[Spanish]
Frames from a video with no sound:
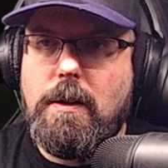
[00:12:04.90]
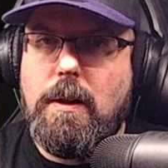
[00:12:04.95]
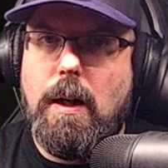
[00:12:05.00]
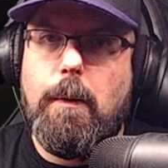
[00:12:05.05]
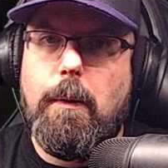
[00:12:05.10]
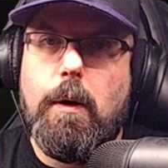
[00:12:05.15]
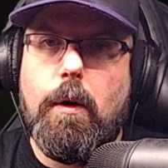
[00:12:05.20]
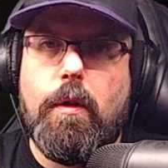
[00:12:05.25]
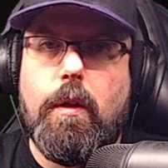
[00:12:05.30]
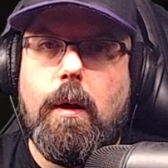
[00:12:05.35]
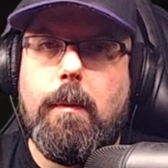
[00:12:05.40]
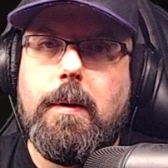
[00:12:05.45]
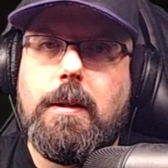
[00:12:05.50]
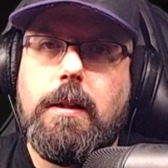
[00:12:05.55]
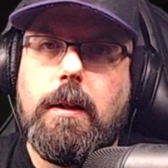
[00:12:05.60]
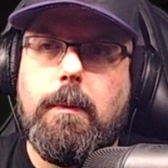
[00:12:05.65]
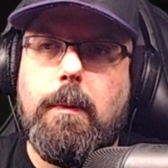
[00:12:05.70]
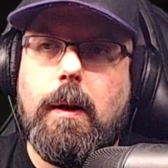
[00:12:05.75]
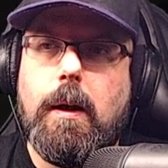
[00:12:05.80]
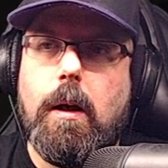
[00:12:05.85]
la velocidad
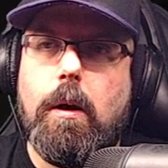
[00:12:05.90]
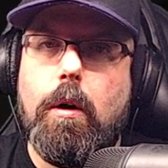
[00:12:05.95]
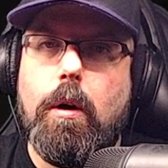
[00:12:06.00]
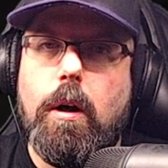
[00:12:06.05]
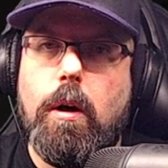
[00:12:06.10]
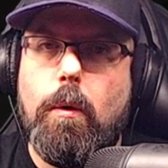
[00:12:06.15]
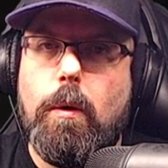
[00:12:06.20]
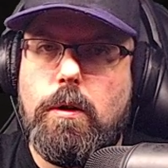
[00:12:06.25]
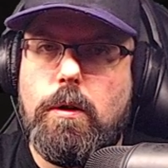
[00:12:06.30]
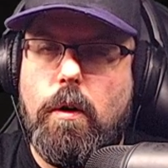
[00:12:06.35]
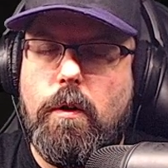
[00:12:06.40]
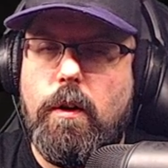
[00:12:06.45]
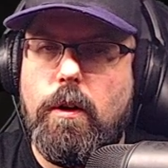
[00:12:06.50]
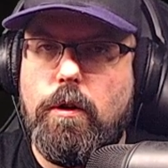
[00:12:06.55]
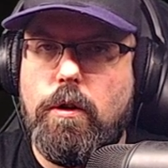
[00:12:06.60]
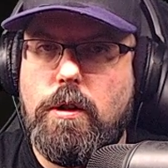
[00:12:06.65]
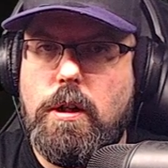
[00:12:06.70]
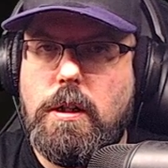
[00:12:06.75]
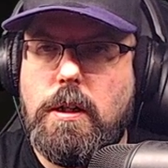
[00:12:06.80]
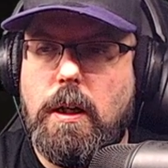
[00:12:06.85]
máxima que coge es
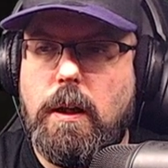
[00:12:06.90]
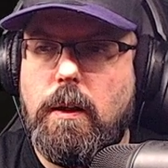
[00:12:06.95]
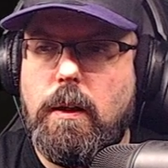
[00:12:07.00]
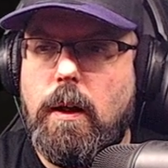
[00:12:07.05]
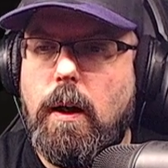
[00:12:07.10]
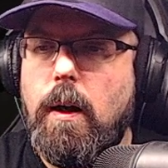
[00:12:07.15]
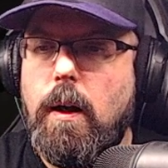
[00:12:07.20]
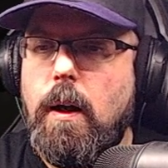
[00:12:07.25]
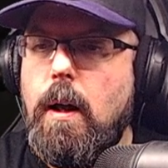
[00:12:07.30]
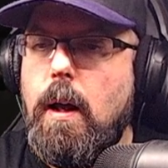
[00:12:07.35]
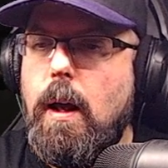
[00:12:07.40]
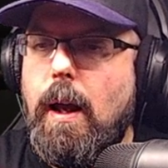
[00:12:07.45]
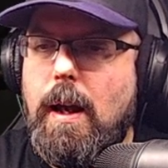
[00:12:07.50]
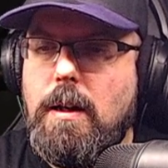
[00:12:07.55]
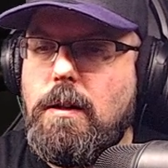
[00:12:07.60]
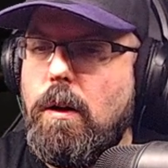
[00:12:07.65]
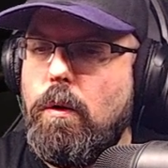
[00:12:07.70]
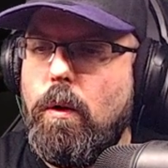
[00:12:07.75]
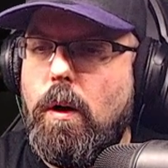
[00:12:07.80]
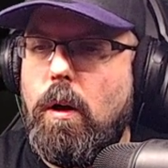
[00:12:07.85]
460.
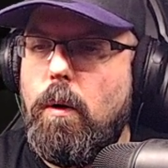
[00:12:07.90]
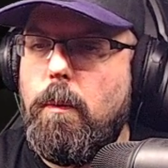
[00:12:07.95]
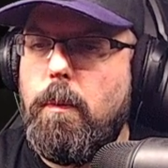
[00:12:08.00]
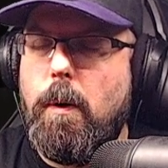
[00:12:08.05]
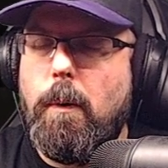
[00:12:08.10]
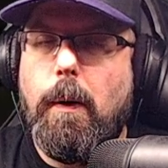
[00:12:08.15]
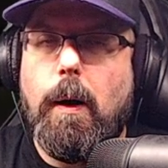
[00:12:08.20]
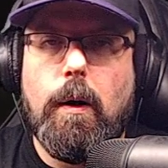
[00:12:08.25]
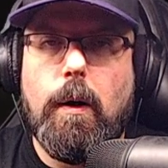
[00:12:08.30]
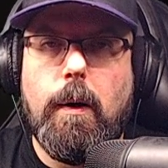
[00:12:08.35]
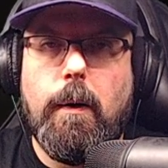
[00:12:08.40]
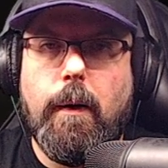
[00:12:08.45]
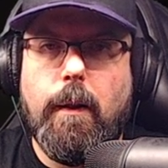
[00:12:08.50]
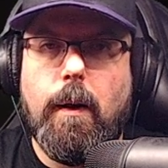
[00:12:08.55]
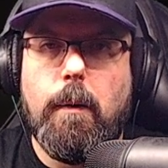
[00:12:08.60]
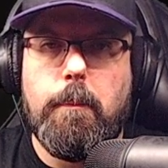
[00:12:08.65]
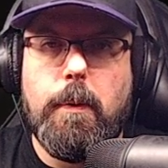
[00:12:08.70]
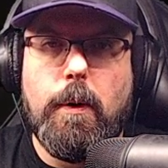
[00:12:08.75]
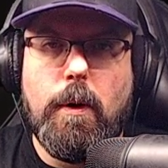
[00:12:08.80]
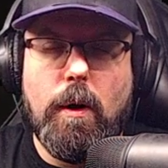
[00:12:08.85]
Esta nunca lo he probado, la
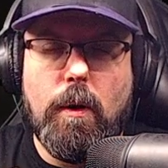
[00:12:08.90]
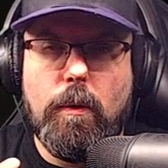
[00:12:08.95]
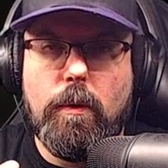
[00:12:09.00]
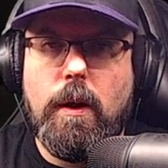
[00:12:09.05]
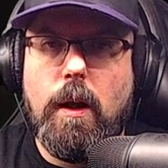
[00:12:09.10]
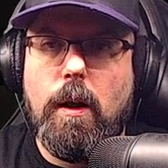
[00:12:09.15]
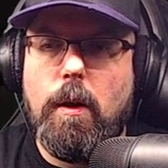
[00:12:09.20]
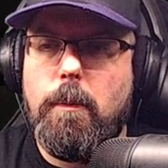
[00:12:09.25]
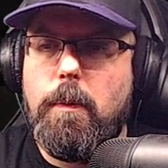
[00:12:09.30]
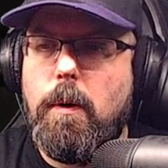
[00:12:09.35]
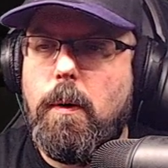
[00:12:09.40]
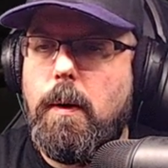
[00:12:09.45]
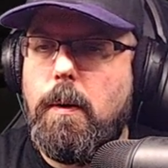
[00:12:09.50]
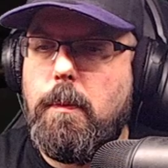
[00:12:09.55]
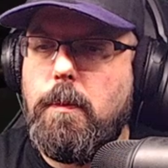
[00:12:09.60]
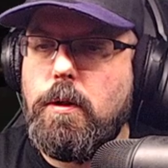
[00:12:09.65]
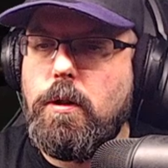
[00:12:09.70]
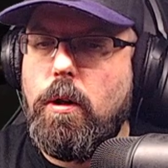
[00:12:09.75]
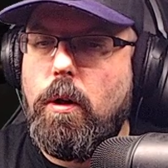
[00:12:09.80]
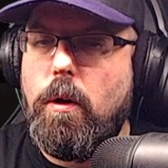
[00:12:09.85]
verdad, pero algún día lo
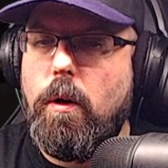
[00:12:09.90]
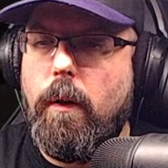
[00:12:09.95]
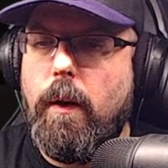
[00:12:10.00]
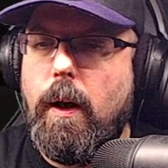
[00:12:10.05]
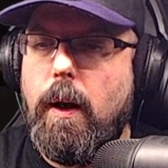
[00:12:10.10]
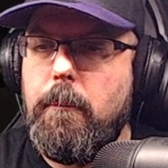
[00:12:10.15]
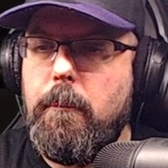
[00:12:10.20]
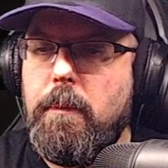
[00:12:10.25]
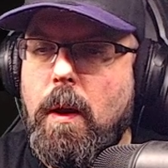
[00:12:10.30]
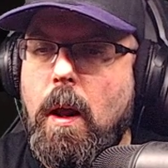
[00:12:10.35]
probaremos y os lo diré.